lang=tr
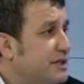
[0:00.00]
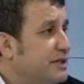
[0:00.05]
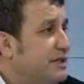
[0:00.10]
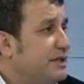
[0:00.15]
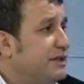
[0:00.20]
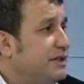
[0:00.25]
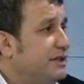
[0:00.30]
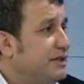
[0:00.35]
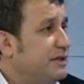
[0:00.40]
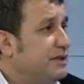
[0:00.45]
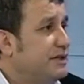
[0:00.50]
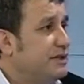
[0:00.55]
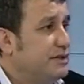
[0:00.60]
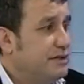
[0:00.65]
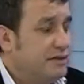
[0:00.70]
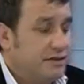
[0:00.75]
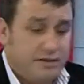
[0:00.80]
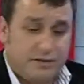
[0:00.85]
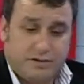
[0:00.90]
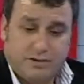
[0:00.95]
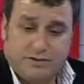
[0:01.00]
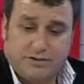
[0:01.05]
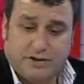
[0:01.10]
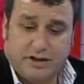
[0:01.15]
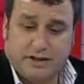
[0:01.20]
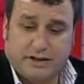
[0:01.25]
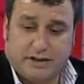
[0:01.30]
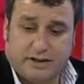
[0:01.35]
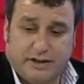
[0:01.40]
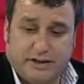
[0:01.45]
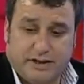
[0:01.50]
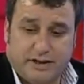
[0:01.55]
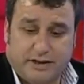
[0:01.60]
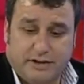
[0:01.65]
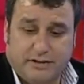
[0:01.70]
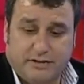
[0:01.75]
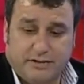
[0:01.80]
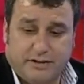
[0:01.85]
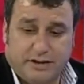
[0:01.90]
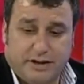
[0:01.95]
e, öncelikle
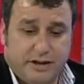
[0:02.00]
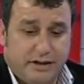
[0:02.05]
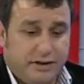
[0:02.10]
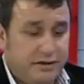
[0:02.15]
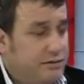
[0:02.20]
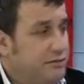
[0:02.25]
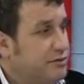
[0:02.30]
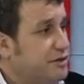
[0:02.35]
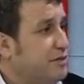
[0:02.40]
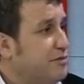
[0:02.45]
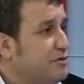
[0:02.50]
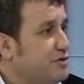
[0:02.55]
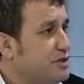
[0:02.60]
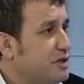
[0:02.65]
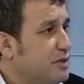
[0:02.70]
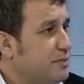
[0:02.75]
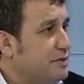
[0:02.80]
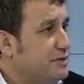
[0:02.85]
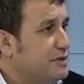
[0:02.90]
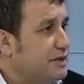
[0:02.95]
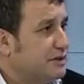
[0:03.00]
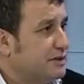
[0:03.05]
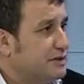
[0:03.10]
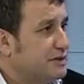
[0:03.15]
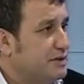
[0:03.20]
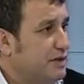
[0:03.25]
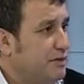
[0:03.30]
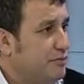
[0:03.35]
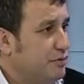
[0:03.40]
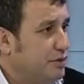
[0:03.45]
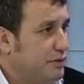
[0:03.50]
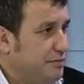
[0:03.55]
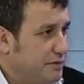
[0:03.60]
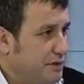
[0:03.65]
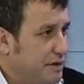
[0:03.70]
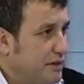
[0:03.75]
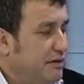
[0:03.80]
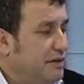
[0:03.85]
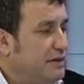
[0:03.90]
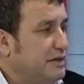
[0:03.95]
Eylül'de ülkemizde yapılacak İstanbul'a bir
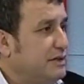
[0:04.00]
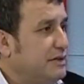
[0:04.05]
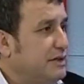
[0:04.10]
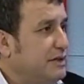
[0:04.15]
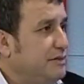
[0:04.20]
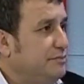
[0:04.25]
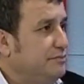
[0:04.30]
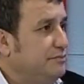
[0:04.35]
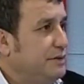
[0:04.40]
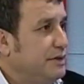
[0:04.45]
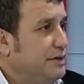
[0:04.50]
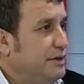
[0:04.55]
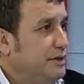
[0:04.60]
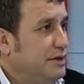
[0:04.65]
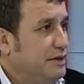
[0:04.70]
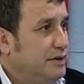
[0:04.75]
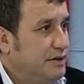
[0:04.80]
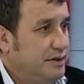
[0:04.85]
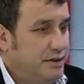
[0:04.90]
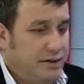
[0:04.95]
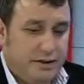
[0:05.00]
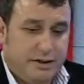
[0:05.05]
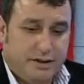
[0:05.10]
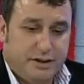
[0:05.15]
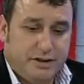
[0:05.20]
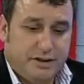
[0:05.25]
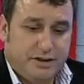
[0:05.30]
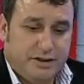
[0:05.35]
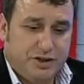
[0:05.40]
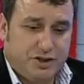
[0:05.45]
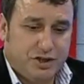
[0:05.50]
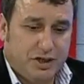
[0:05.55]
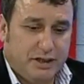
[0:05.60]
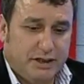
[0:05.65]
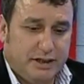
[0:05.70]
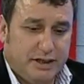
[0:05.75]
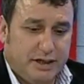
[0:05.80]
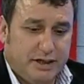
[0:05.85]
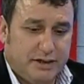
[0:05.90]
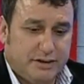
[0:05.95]
davet edelim. E, tamam. E,
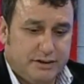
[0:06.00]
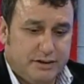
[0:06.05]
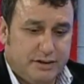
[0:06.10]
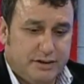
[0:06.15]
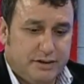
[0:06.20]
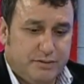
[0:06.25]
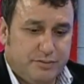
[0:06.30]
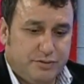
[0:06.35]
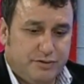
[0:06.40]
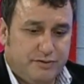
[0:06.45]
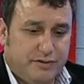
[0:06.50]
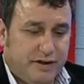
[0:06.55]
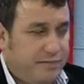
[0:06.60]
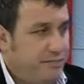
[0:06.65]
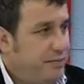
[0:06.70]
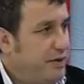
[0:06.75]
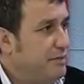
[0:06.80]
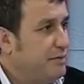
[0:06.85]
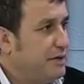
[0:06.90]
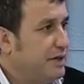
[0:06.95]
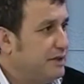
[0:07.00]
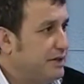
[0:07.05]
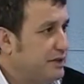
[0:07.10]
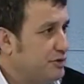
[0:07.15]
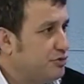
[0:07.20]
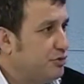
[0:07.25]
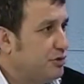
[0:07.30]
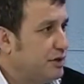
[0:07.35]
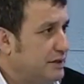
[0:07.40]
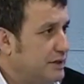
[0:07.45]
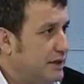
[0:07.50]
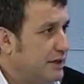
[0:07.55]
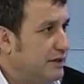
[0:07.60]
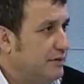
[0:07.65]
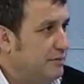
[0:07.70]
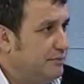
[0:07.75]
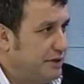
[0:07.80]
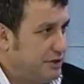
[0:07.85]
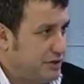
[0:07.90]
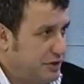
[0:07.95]
inşallah e, bu Vehbi Emre'den sonra
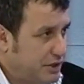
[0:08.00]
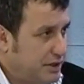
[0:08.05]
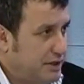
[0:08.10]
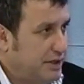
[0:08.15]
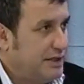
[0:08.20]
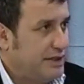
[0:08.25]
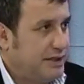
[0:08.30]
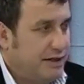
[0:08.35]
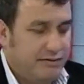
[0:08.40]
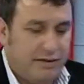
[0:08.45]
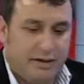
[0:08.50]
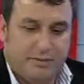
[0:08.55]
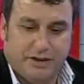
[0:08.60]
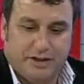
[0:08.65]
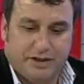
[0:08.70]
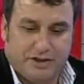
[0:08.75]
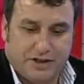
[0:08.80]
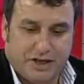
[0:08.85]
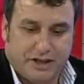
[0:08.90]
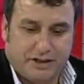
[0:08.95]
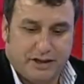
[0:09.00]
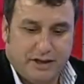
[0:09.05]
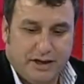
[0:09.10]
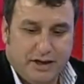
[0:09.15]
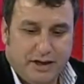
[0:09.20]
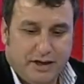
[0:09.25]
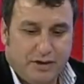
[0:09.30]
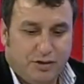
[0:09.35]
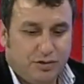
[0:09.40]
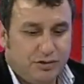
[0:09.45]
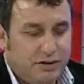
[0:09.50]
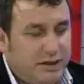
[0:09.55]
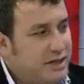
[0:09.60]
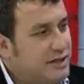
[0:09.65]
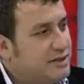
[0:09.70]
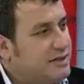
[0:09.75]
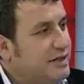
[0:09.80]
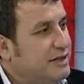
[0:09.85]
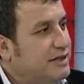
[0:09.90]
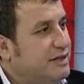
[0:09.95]
da başarılar devam edecek.
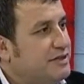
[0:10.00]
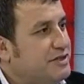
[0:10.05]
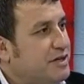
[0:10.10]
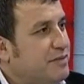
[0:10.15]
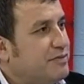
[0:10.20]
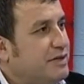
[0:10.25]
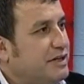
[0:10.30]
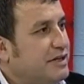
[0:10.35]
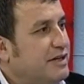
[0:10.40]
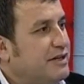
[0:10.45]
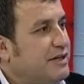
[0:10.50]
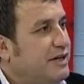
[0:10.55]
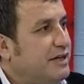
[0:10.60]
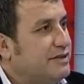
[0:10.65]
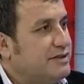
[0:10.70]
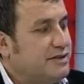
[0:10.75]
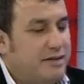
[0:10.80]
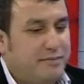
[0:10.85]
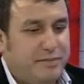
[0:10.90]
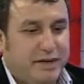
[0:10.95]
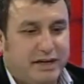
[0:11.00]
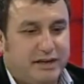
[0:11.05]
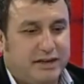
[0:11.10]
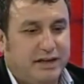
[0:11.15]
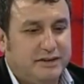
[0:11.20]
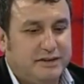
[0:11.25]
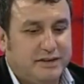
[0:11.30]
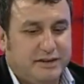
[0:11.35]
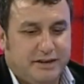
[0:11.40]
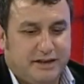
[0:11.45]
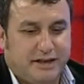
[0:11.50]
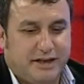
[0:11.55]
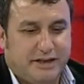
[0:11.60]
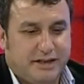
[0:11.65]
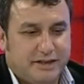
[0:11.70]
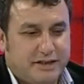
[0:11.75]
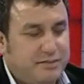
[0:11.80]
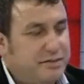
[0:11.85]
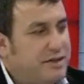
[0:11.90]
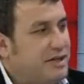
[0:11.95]
Onlara sen Recep Kara'nın ağzından beklentileri
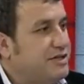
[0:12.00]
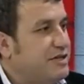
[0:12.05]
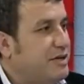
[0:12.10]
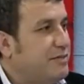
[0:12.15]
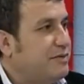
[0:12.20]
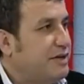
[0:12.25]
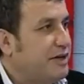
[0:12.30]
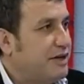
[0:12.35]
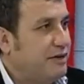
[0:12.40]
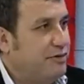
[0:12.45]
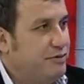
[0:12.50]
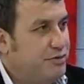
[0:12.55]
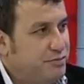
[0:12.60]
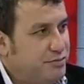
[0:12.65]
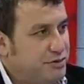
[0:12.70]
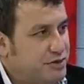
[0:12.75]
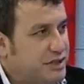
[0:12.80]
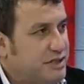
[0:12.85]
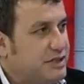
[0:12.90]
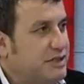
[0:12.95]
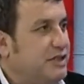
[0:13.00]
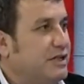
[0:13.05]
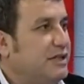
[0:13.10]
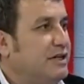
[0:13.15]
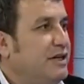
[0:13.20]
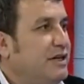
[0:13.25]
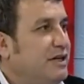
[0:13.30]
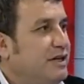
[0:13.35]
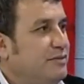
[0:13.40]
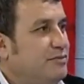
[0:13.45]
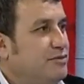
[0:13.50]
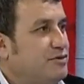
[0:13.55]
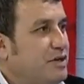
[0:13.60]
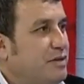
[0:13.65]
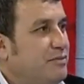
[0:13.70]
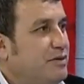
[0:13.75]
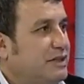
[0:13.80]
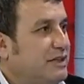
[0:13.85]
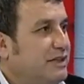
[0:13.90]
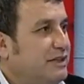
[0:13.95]
nasıl bir Recep Kara önümüzdeki
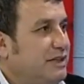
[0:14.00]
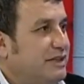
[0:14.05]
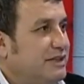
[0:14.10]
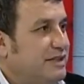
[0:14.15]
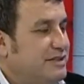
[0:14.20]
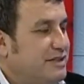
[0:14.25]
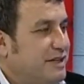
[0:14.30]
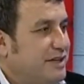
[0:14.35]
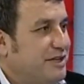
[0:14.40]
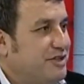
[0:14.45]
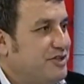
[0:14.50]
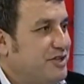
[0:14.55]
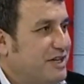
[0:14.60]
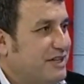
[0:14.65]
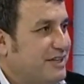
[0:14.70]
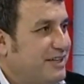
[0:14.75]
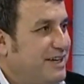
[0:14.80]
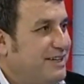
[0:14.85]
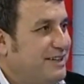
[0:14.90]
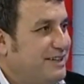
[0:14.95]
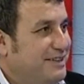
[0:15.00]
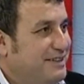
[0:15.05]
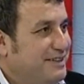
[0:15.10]
müsabakalarda seyredecekler?